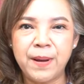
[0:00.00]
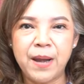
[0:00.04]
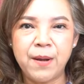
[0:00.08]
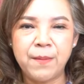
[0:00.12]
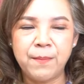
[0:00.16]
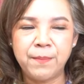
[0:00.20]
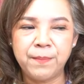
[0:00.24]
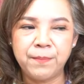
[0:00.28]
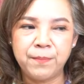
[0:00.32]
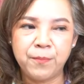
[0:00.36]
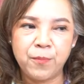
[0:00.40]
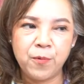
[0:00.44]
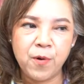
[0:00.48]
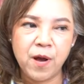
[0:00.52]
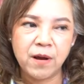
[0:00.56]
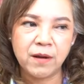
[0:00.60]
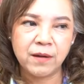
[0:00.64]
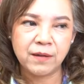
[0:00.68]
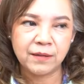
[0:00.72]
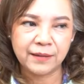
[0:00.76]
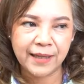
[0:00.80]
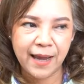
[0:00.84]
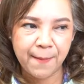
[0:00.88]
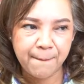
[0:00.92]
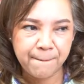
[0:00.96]
เป็นพวก
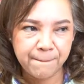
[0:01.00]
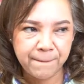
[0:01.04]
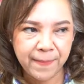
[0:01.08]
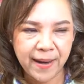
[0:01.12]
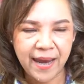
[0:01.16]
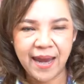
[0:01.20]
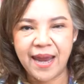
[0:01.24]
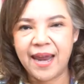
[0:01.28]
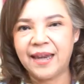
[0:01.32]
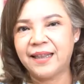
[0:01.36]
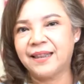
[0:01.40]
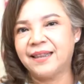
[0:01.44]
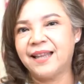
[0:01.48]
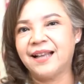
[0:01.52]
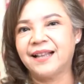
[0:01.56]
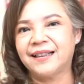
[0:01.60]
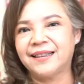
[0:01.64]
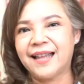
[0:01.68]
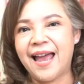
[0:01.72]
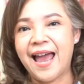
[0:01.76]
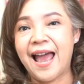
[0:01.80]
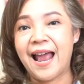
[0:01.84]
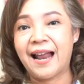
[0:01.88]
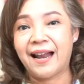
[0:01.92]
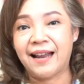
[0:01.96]
ทำเพจ
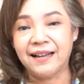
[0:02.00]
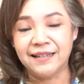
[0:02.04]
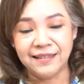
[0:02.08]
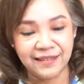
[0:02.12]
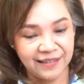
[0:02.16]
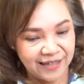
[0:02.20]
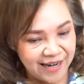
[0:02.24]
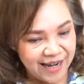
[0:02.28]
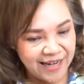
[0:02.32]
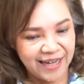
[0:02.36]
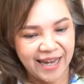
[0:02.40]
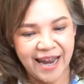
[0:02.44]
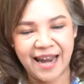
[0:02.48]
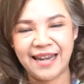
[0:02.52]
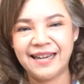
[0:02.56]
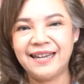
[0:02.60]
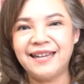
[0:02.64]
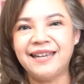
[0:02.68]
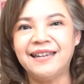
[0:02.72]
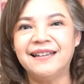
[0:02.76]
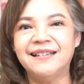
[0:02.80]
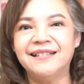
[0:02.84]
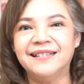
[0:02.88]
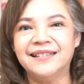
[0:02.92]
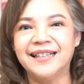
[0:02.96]
ต่างๆเอออันเนี้ย
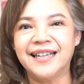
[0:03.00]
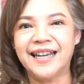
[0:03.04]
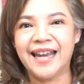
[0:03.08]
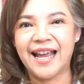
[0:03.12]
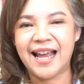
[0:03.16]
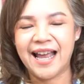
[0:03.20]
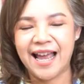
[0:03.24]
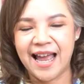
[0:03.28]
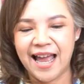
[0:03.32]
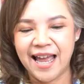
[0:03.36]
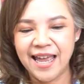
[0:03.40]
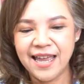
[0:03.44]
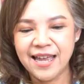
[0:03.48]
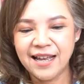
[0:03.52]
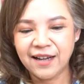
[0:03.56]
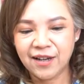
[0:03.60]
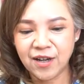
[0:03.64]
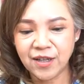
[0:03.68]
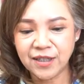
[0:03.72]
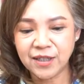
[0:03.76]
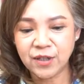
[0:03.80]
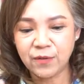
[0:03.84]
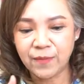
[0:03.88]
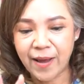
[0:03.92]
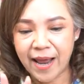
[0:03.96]
ดีเลยนะคะ
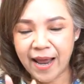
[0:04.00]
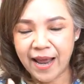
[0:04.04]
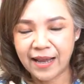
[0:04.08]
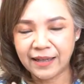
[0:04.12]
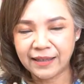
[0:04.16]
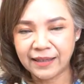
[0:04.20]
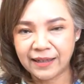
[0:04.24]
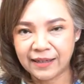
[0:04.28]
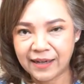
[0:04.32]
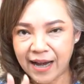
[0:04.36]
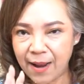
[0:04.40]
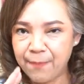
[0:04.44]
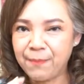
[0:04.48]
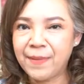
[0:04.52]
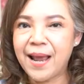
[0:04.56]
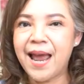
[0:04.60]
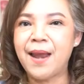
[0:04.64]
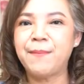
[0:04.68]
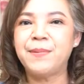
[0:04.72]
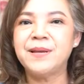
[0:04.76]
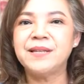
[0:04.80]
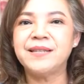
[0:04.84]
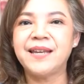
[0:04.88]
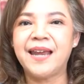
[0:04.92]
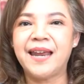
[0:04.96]
ก็ถือว่ารับงาน
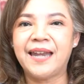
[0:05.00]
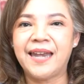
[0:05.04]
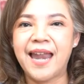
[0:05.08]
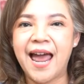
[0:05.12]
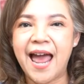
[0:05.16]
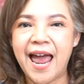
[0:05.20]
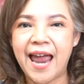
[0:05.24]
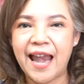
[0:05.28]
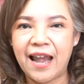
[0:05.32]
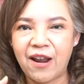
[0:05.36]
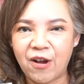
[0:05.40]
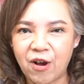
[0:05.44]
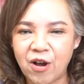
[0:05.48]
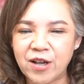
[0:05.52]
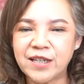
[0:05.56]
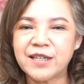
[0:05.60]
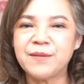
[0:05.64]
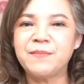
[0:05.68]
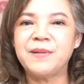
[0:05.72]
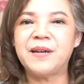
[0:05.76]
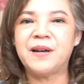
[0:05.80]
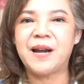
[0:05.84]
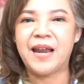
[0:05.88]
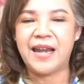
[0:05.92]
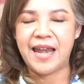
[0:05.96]
พิเศษได้แล้วก็จะ
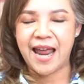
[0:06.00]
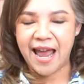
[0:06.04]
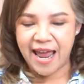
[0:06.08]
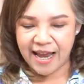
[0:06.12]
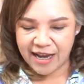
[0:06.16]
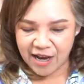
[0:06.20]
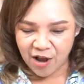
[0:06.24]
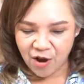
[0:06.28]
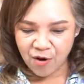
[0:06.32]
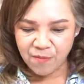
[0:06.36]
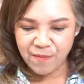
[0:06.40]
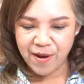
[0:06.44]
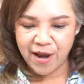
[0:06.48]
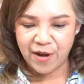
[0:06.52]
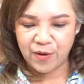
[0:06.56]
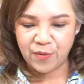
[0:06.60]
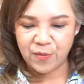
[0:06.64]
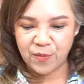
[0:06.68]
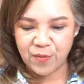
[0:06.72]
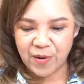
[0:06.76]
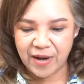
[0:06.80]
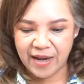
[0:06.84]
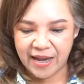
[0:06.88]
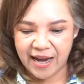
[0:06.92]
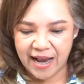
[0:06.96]
มีรายได้เข้ามา
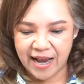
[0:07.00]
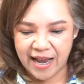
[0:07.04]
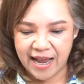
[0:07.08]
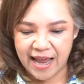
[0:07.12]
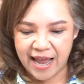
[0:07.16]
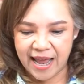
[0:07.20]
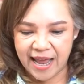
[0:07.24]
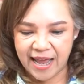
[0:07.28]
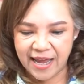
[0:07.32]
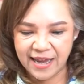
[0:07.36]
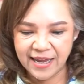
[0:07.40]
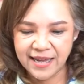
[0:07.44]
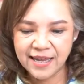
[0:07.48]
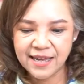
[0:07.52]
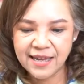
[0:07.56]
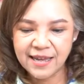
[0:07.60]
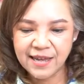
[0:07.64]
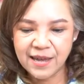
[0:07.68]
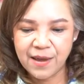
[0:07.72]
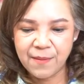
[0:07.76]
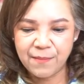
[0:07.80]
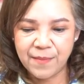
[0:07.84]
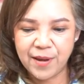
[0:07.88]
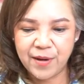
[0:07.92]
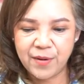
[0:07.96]
ด้วยนะคะ
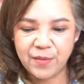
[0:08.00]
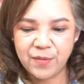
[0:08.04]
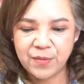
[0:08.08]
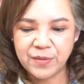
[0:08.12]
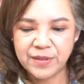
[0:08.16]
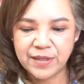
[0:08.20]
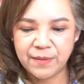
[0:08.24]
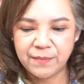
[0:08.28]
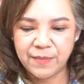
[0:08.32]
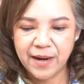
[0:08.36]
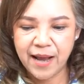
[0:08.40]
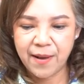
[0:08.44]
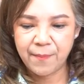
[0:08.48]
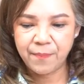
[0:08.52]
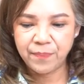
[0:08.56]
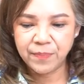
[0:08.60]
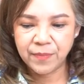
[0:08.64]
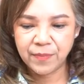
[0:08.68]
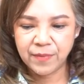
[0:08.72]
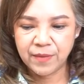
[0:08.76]
มาดูสำหรับ